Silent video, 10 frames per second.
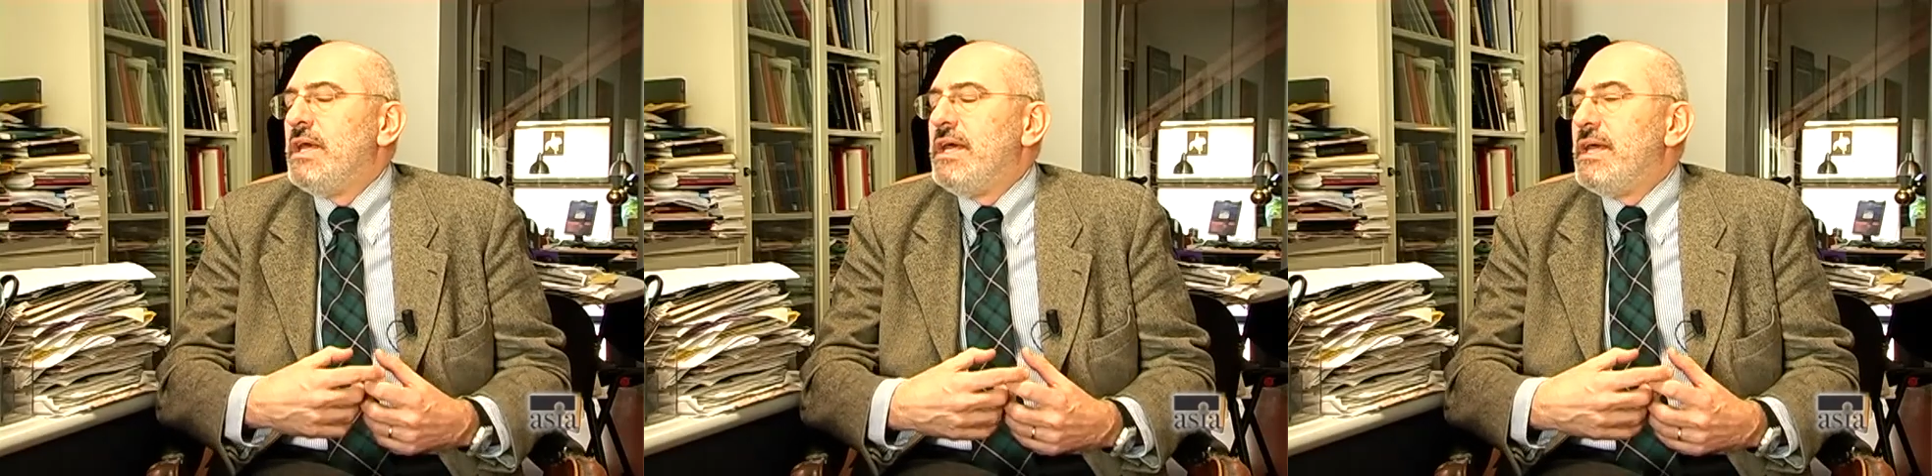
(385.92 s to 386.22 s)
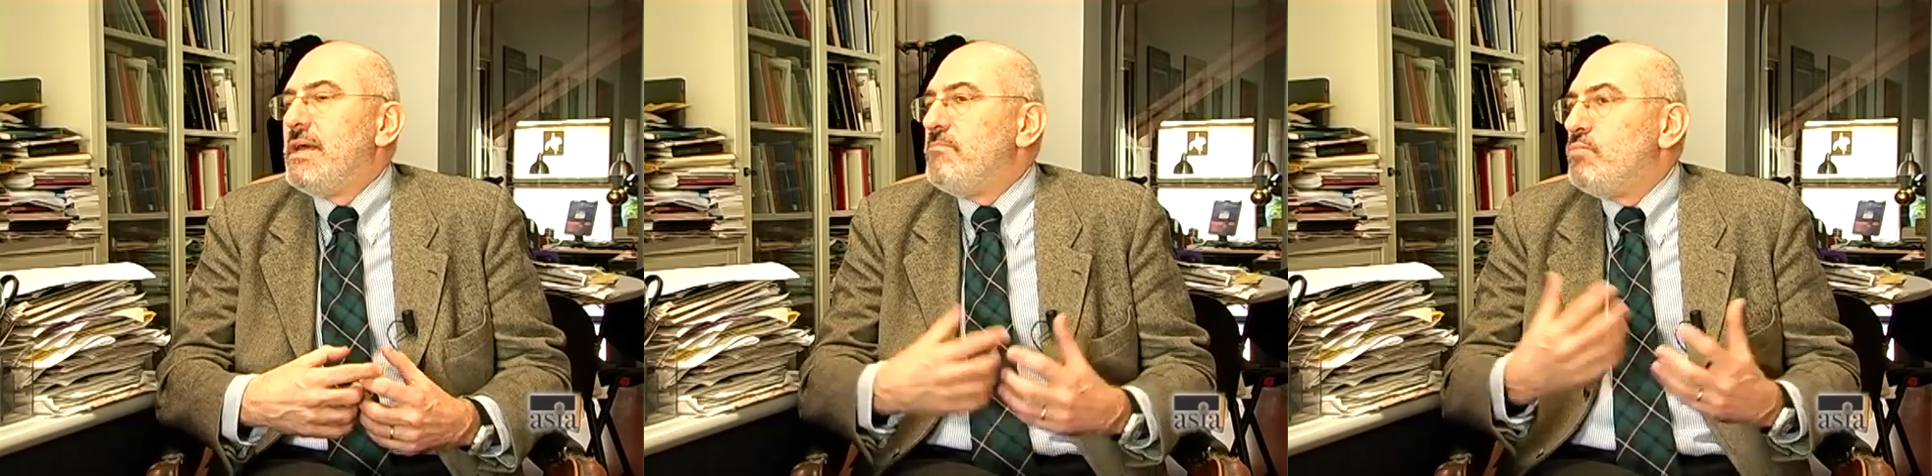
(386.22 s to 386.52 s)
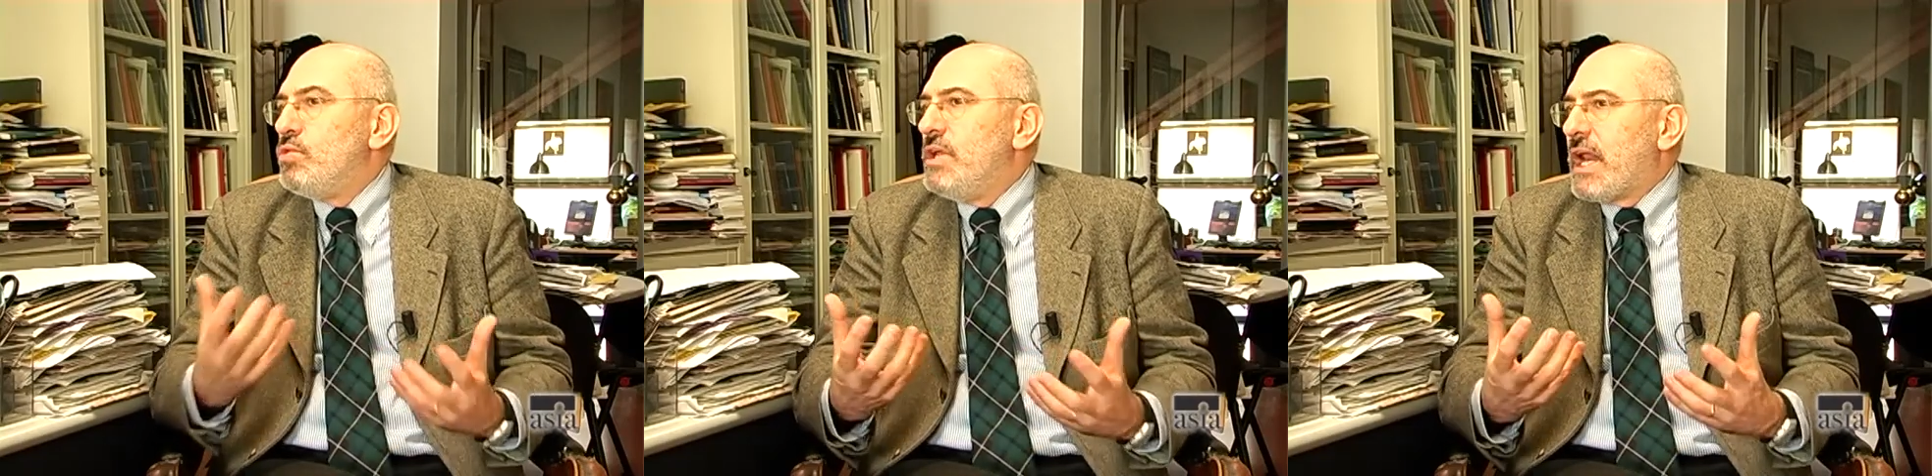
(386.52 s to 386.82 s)
eh,
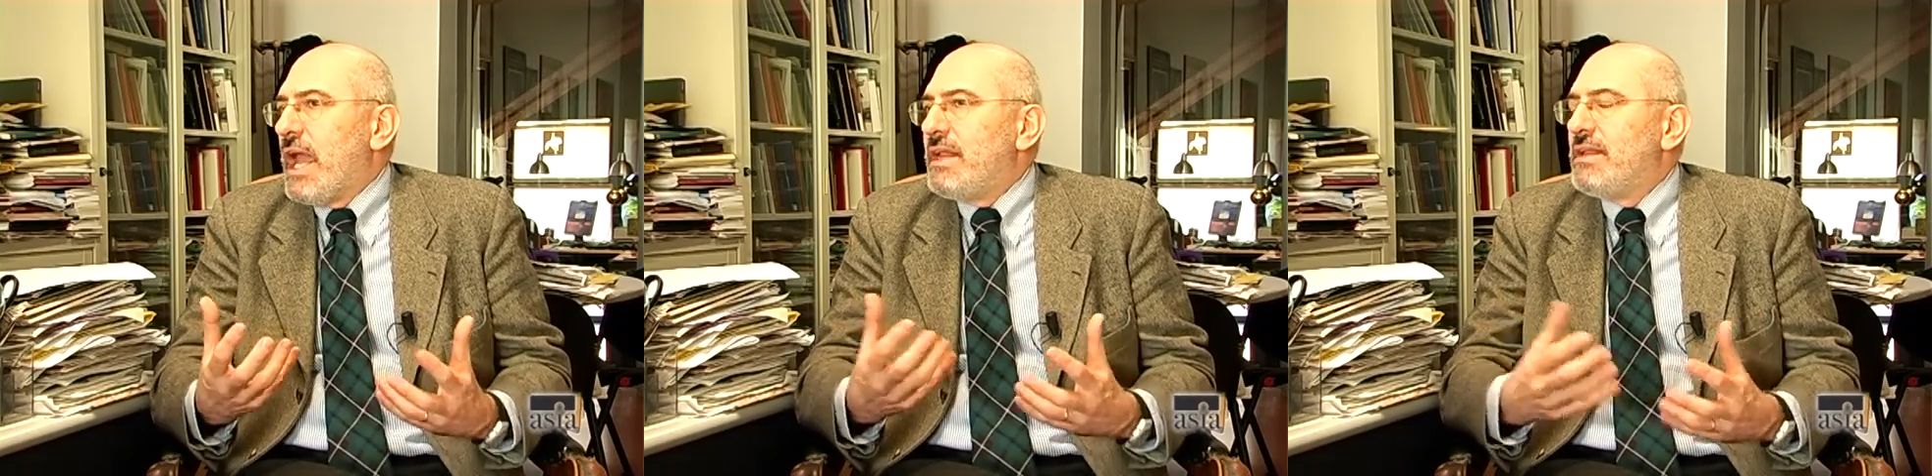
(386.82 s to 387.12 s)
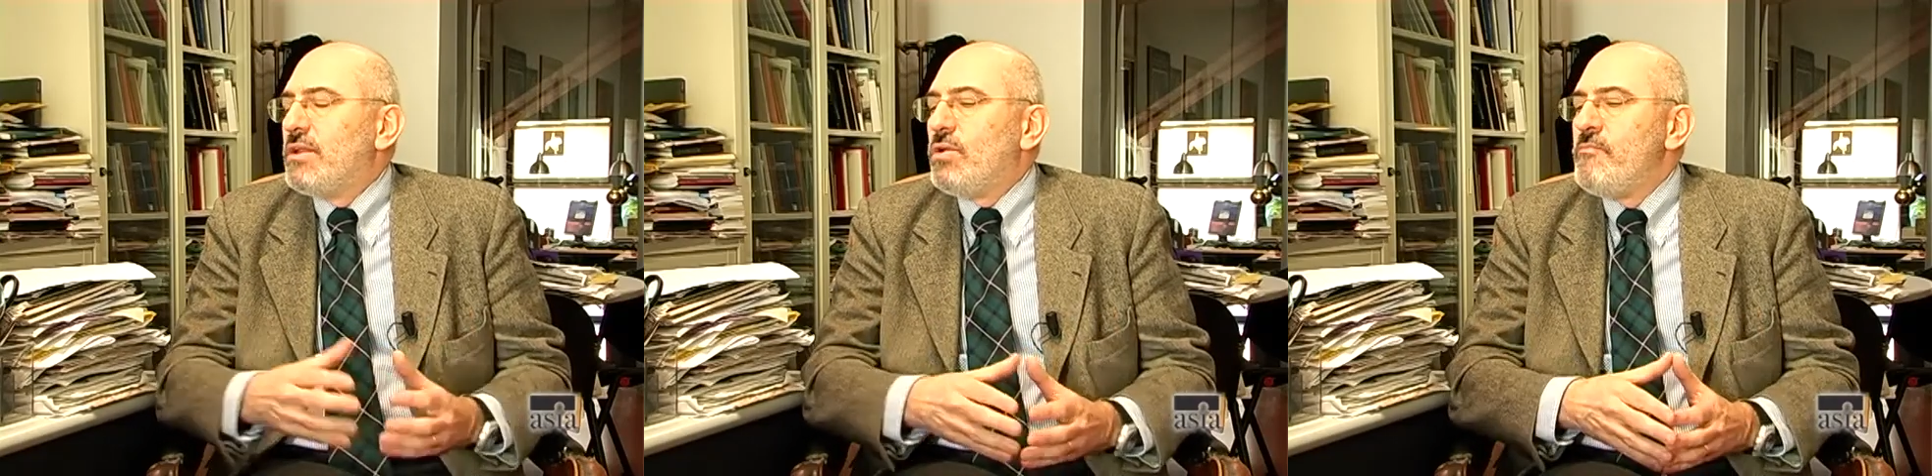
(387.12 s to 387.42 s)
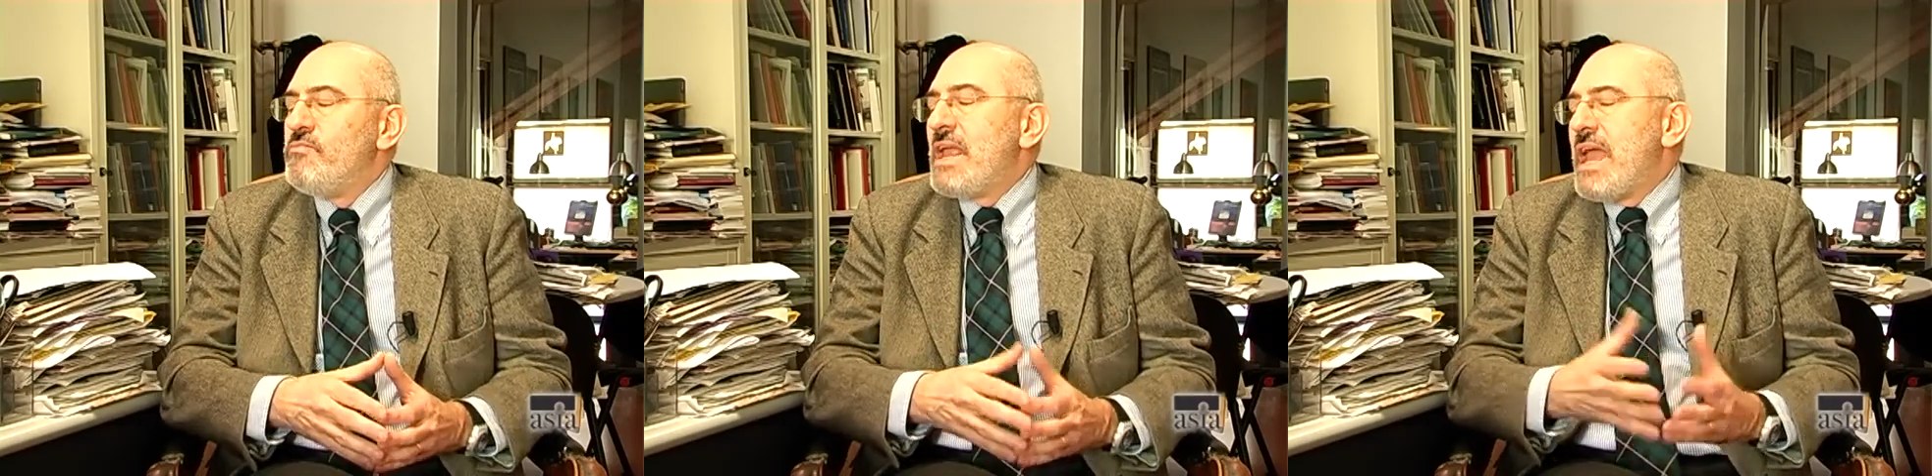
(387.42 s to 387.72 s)
più diretto